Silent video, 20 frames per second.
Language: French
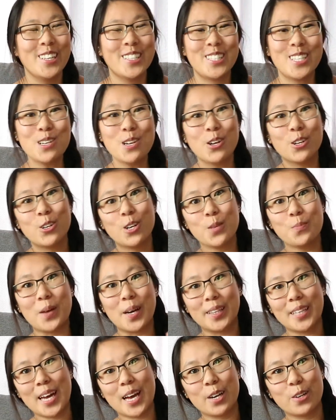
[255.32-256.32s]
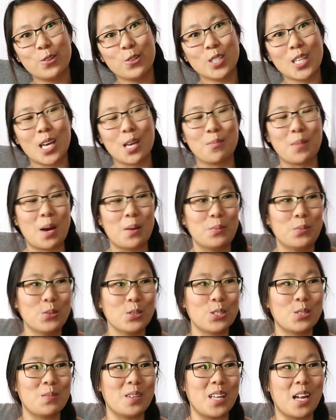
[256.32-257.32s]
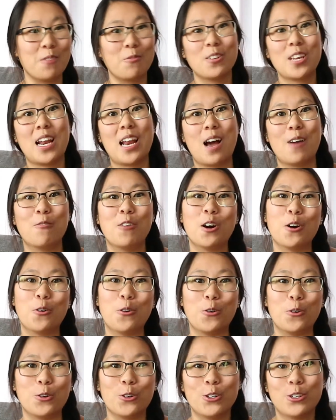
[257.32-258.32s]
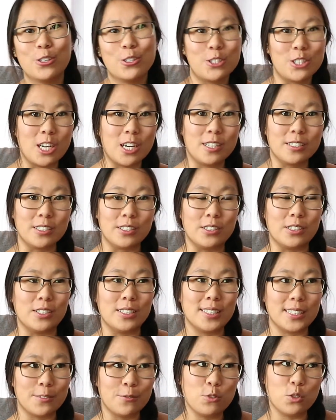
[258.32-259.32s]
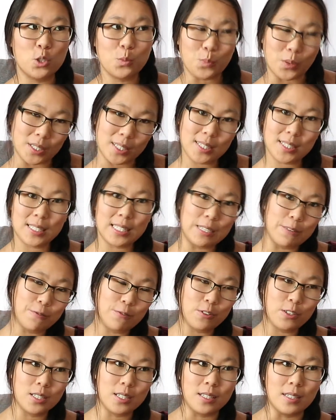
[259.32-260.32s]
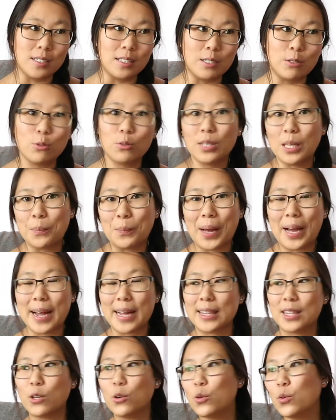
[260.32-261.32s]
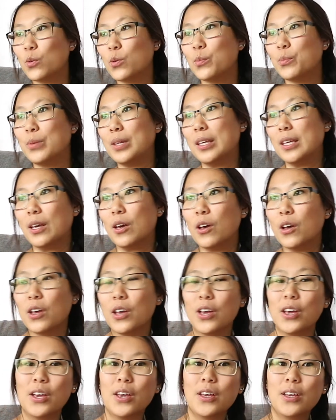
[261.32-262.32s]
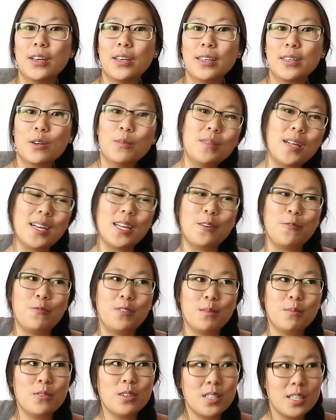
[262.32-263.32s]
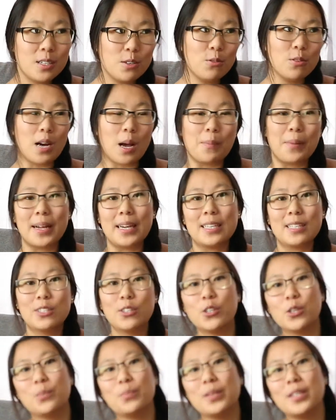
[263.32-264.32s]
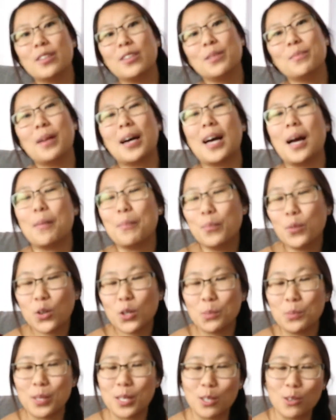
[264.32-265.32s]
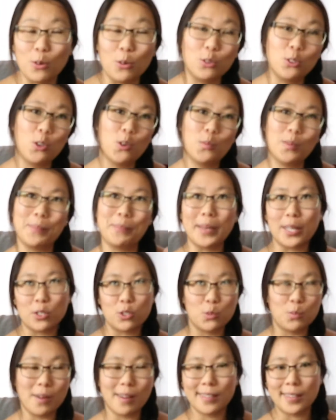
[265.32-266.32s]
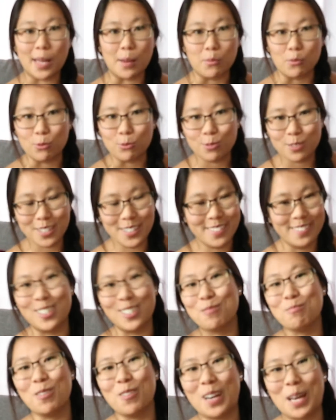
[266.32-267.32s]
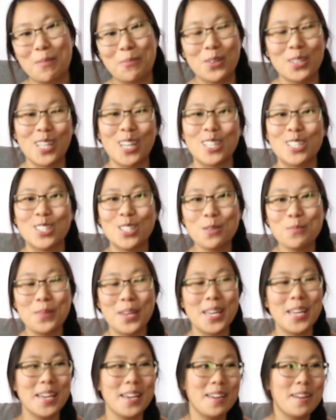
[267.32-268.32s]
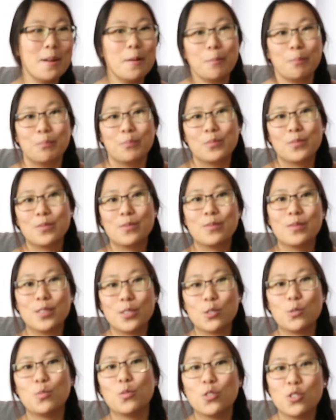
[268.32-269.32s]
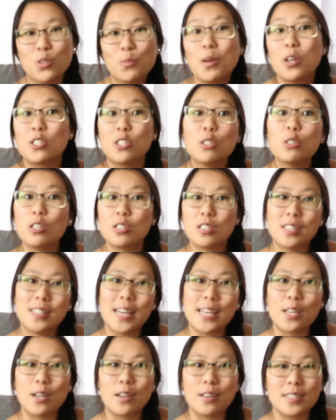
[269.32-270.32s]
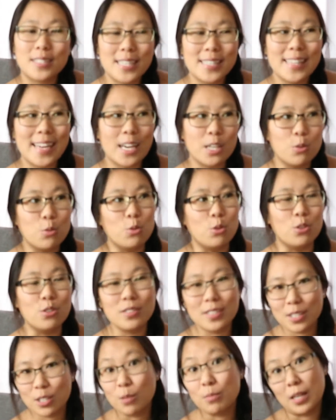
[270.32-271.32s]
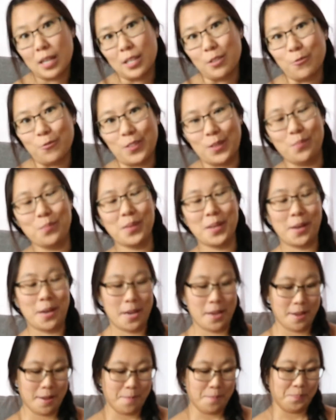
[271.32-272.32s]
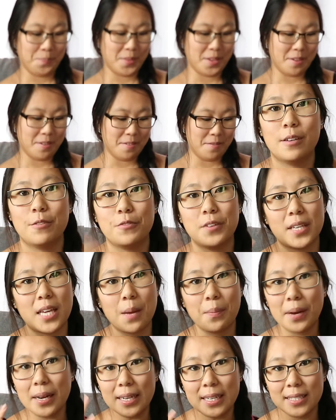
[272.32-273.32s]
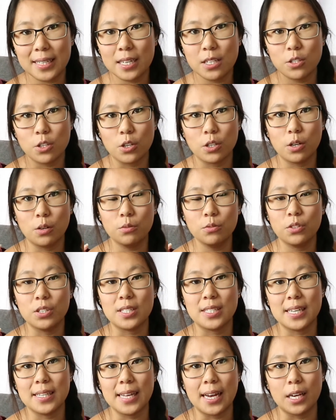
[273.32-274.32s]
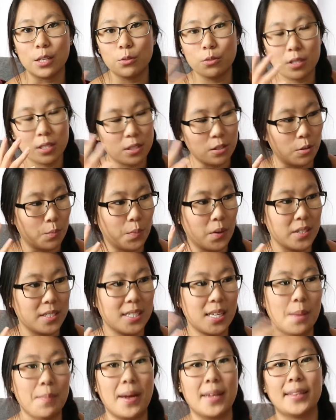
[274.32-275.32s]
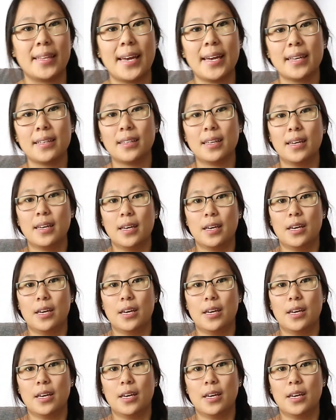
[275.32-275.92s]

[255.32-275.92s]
si le gars il partait à la course avec ma bourse, mais ben, dans le fond il allait avoir un gars genre, euh, tu sais, full sportif là, qui court des marathons, puis euh, comme dans les films là, qui court après le gars, puis que là il m'en rapporte, puis que là on tombe éperdument d'amour. non c'est pas vrai, pas tant que ça, mais je me suis imaginé ce scénario, scénario là, tu sais, comme dans les films. Fait qu'après les 5 secondes de scénario qui sont passées dans ma tête,